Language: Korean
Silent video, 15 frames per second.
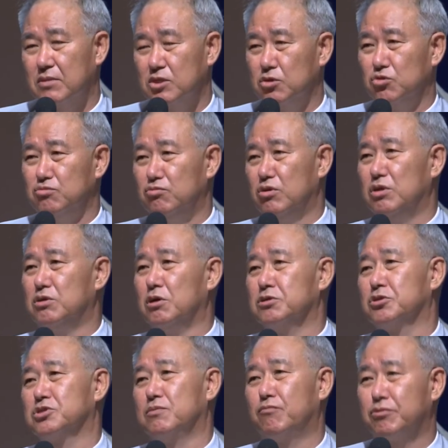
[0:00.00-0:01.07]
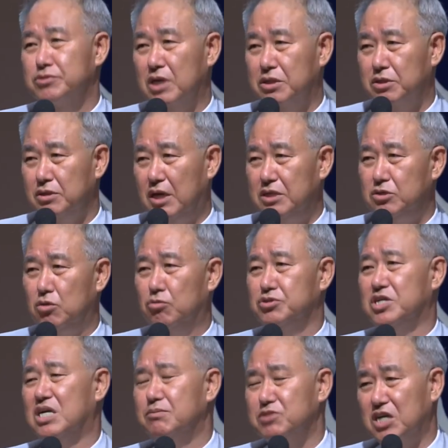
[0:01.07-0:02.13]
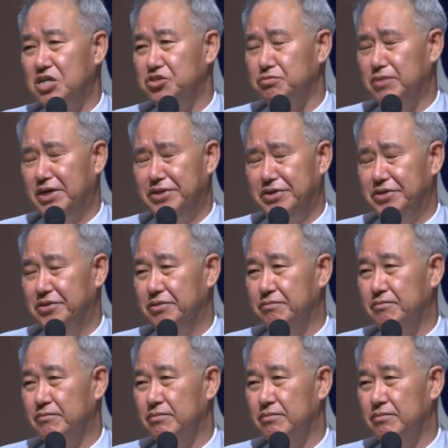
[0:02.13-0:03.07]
저도 물론 거기서 지금 프로젝트를 하는 연구 책임자이지만은